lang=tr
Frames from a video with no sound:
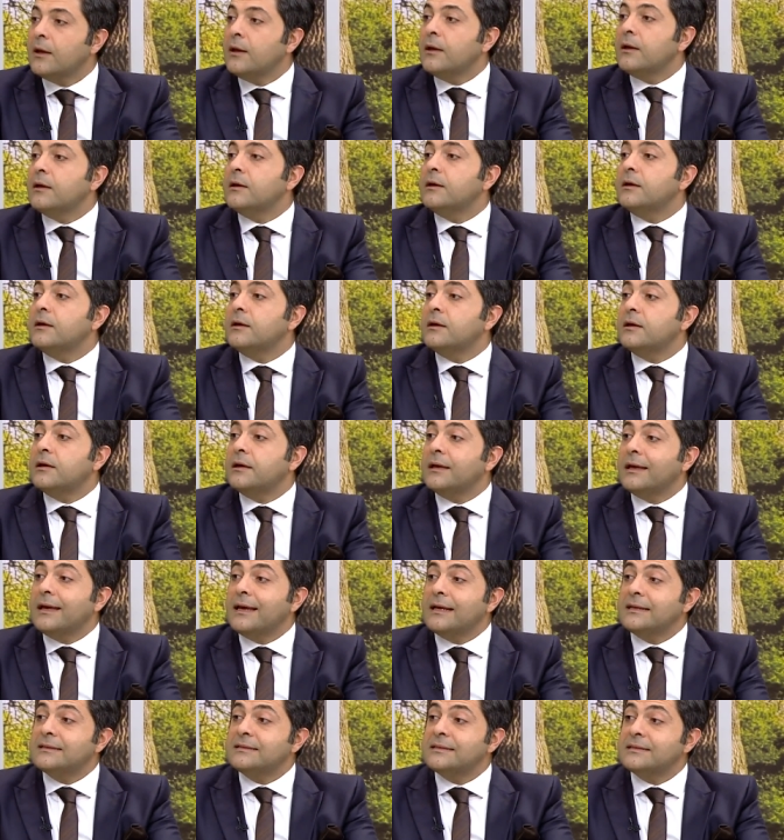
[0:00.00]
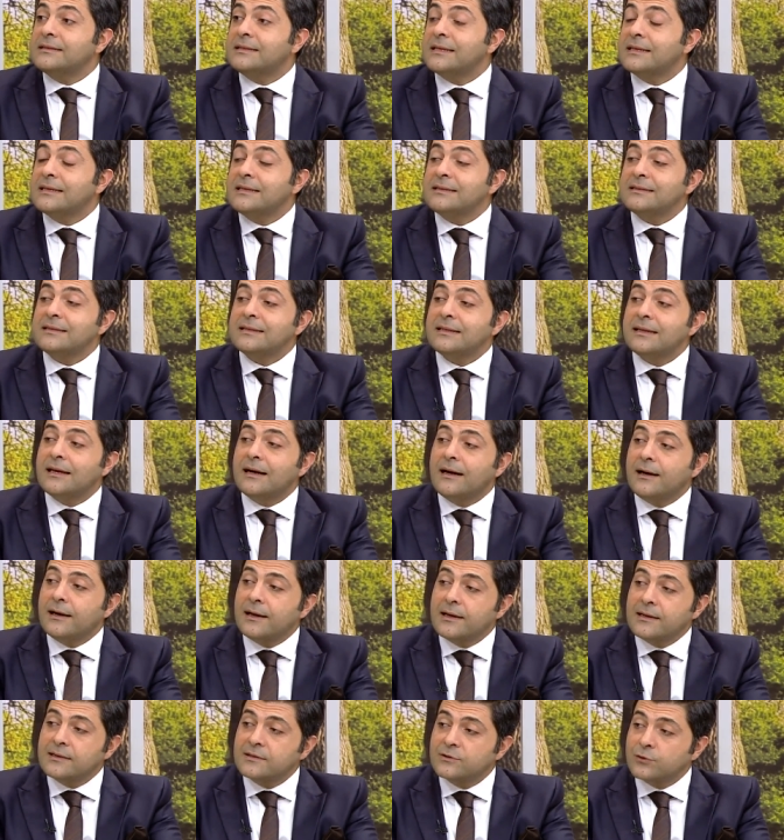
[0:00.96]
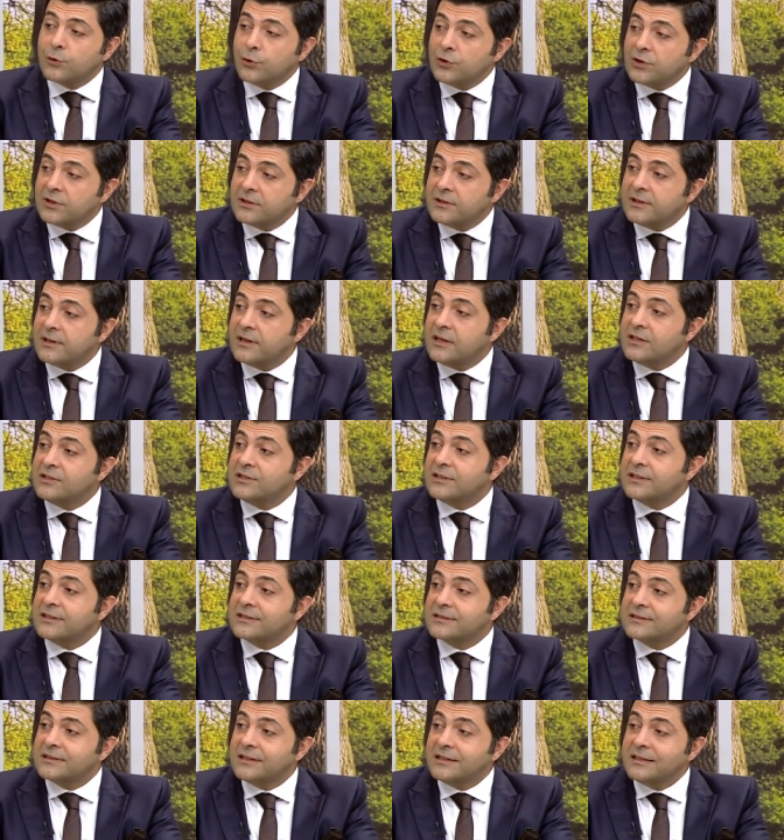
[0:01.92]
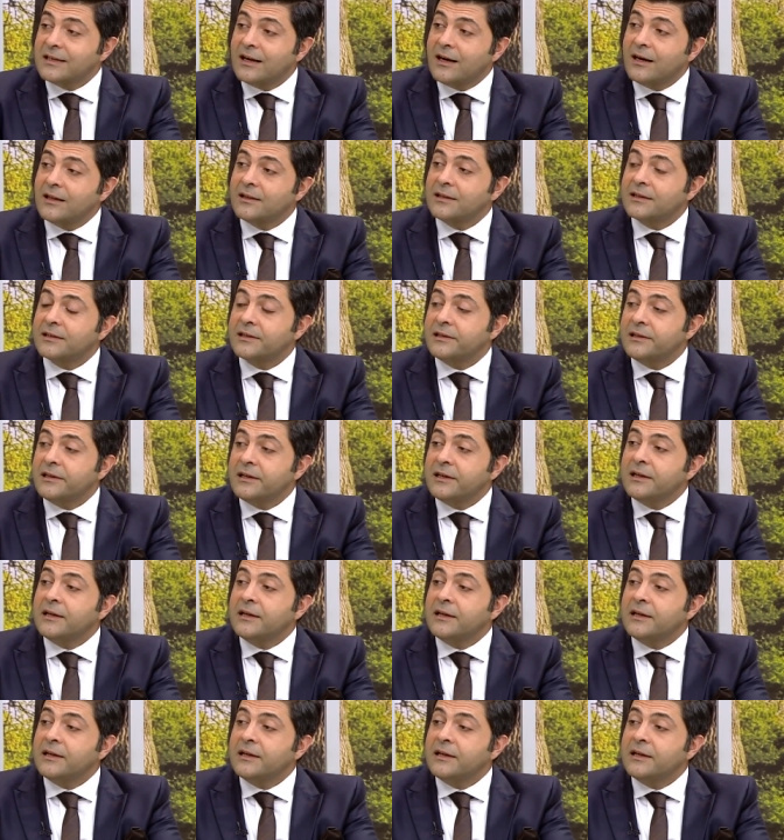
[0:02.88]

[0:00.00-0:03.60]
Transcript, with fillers: e, eksi 8 ila eksi 12 derece arasında yağları